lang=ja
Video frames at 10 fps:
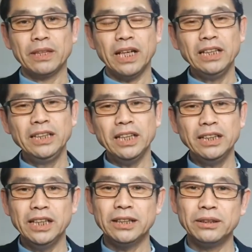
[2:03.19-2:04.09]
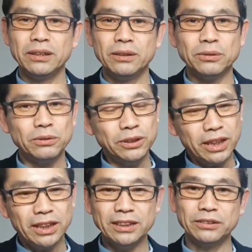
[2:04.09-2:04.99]
大体ね、どのぐ
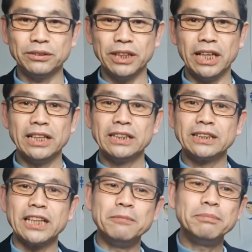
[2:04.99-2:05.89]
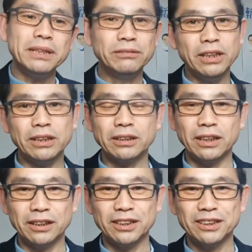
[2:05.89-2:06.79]
らいかっていうとね、3番ぐらいだっ
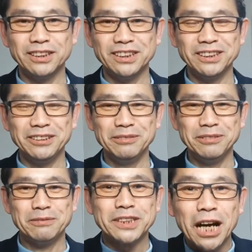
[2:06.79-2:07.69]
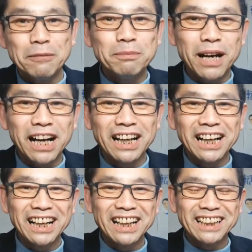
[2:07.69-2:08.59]
たんです。3番、
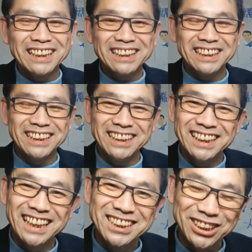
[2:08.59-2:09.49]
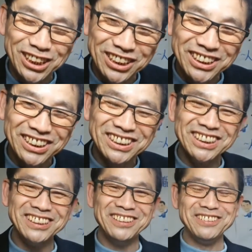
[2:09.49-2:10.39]
いいでしょ。
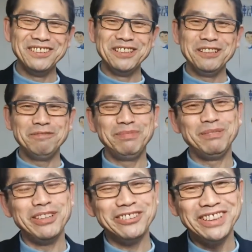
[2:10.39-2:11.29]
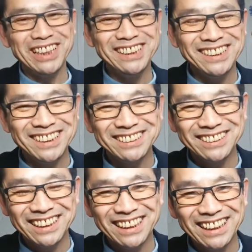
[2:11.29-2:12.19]
微妙な位置ですね。